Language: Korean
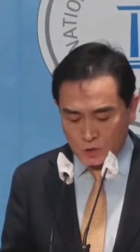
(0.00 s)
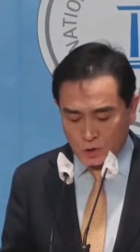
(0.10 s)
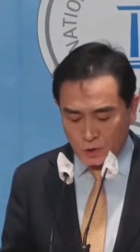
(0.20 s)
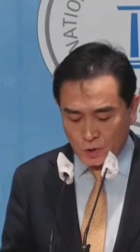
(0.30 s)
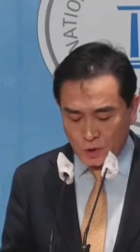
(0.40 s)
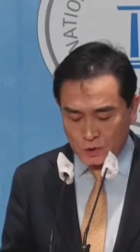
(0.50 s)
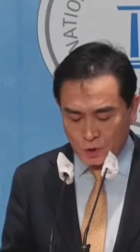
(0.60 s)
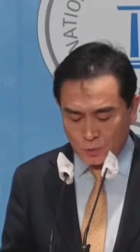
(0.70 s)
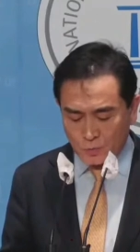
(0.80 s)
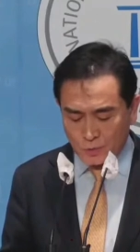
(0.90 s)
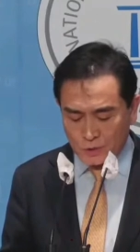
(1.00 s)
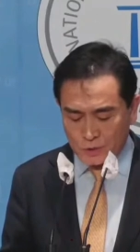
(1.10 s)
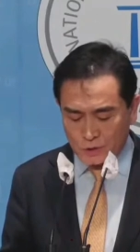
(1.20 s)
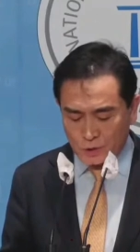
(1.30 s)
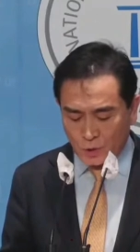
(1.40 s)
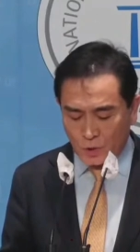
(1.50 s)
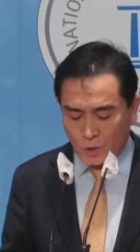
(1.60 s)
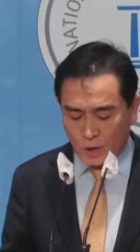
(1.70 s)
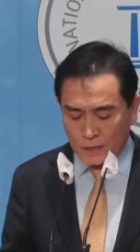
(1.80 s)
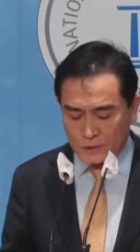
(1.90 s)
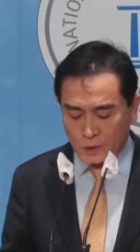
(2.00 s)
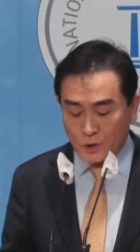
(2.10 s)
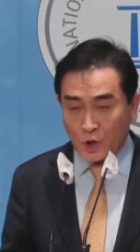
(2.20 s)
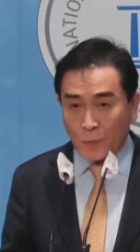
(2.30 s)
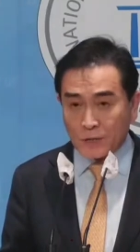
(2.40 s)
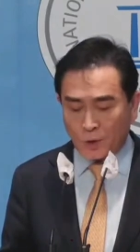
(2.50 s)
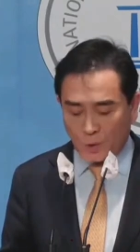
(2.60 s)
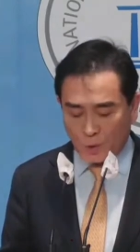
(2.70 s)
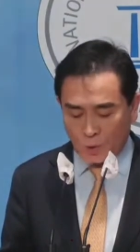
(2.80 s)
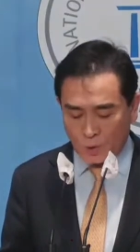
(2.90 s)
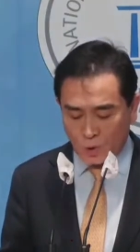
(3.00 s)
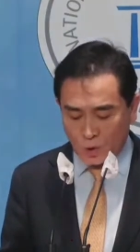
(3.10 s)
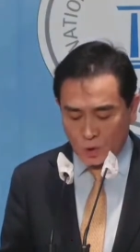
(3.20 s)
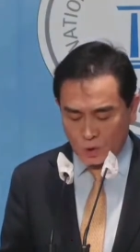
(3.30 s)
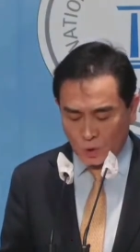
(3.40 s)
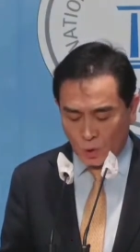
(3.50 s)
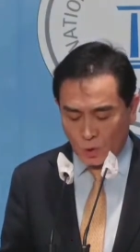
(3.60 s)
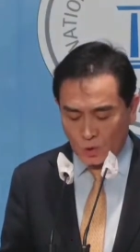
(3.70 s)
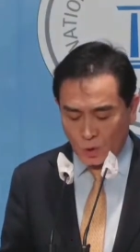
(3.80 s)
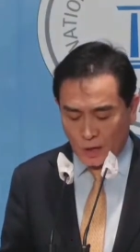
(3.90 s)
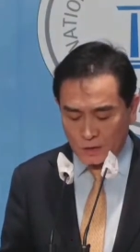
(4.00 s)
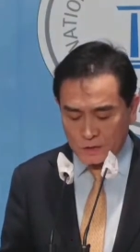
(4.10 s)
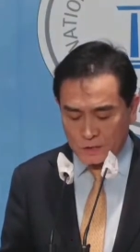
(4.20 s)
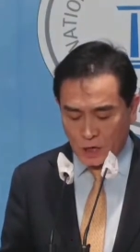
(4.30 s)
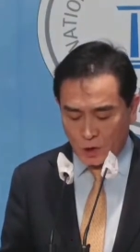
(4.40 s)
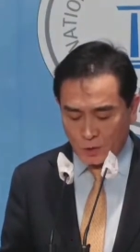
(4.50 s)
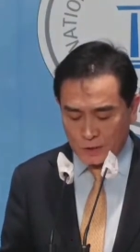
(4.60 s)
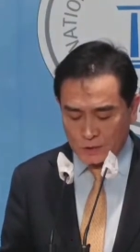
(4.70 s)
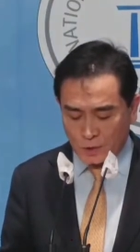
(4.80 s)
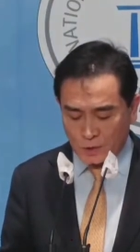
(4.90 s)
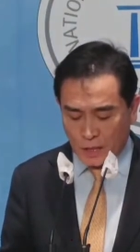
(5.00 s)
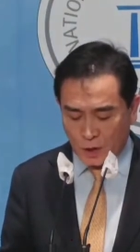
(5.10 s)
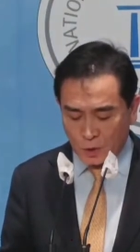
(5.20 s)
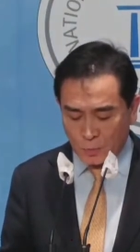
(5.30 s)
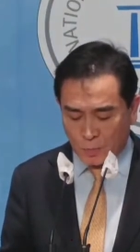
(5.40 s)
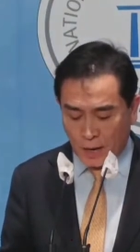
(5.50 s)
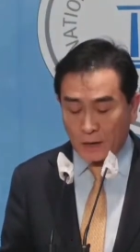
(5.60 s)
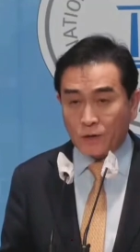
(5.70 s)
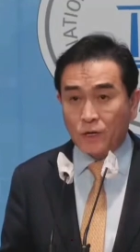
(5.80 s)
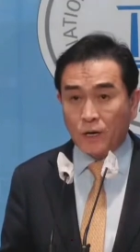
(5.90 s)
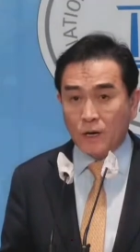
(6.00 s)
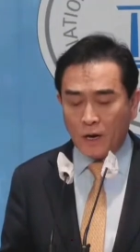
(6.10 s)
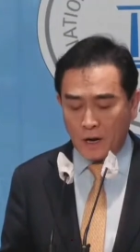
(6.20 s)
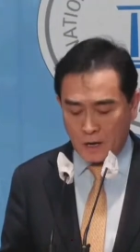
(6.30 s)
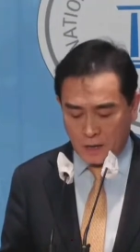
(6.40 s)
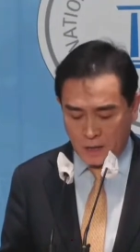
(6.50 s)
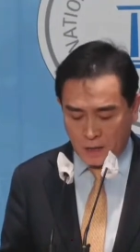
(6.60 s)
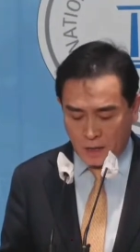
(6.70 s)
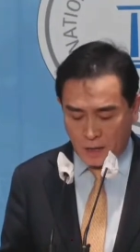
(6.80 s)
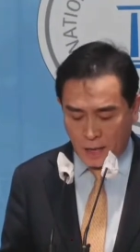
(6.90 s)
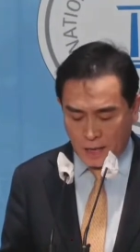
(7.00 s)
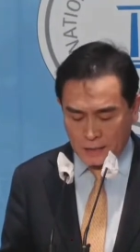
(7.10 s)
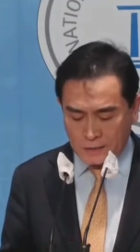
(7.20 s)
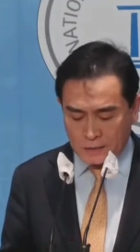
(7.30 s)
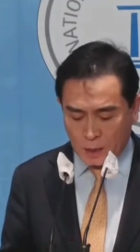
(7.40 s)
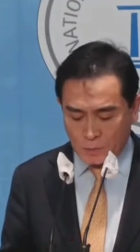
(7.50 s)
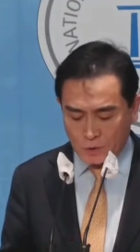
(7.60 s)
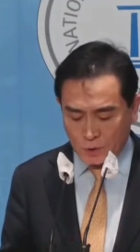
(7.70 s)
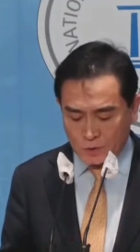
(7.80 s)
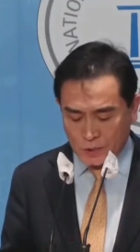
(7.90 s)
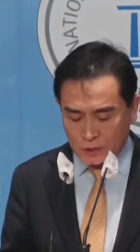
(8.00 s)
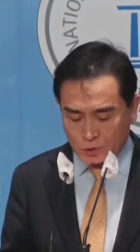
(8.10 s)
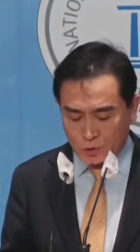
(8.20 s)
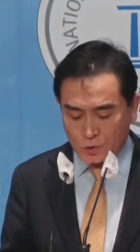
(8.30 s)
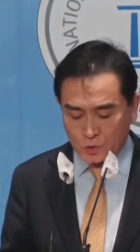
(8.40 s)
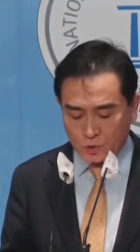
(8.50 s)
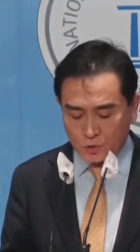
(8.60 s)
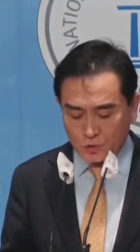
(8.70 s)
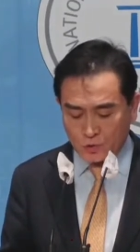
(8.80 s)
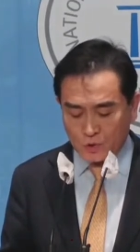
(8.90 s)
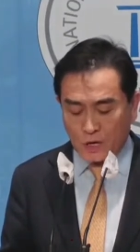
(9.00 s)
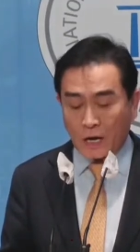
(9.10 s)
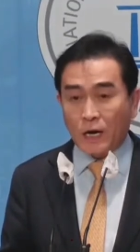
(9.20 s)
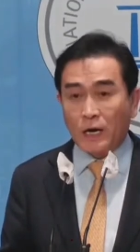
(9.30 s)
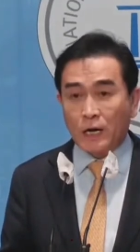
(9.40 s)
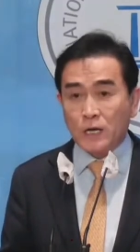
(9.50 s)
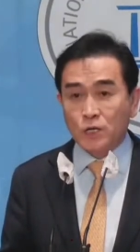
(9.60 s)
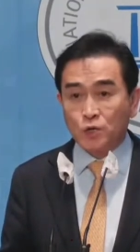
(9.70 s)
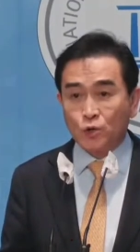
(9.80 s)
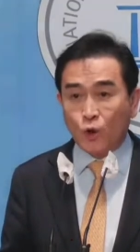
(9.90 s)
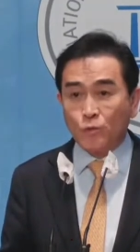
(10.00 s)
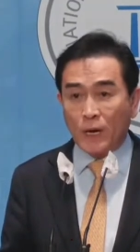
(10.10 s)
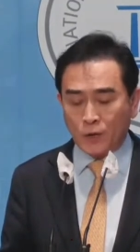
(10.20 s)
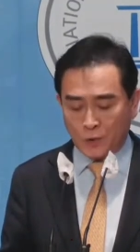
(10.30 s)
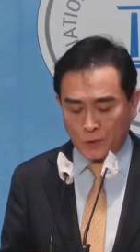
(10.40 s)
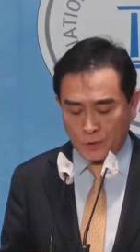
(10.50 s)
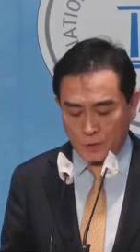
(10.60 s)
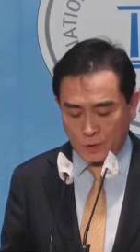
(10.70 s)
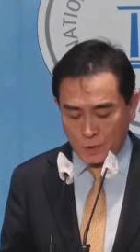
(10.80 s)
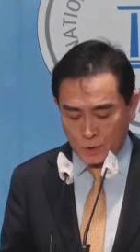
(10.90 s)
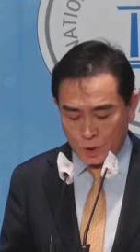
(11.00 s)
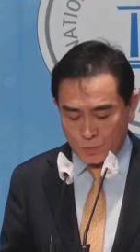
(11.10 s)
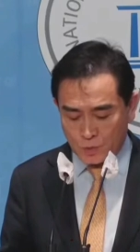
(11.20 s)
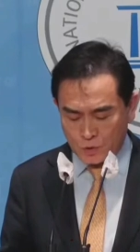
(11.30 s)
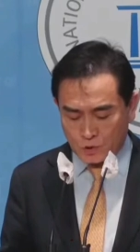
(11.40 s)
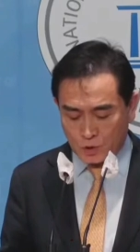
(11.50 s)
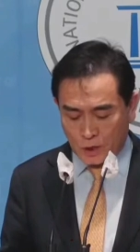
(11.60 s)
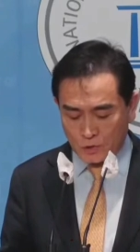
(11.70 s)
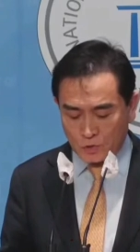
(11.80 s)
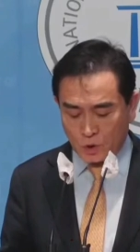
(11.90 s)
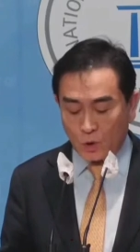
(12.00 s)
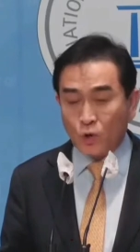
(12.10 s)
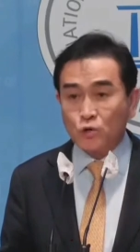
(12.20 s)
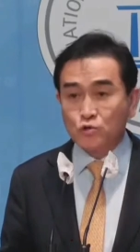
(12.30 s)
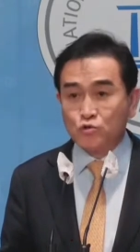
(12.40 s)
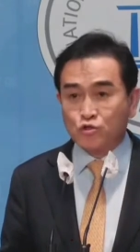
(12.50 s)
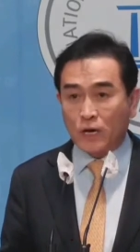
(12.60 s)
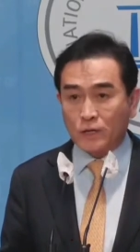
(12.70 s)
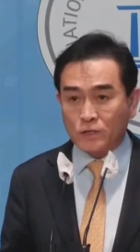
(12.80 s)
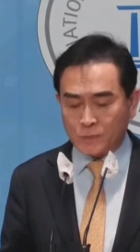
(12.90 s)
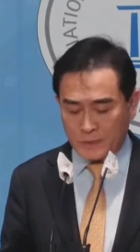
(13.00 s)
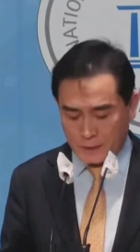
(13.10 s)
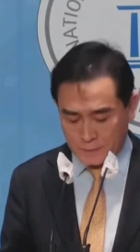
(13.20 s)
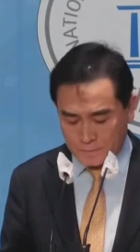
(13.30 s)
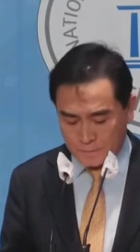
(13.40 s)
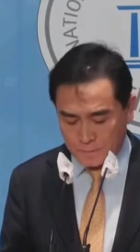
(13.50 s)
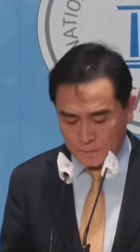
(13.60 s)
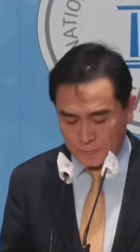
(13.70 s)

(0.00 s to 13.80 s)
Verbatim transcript: 윤석열 정부의 성공에 전념하도록 동료하는 차원에서 나온 발언을 회의 참석자 중 누군가가 녹음하여 불순한 우도로 유출한 것입니다.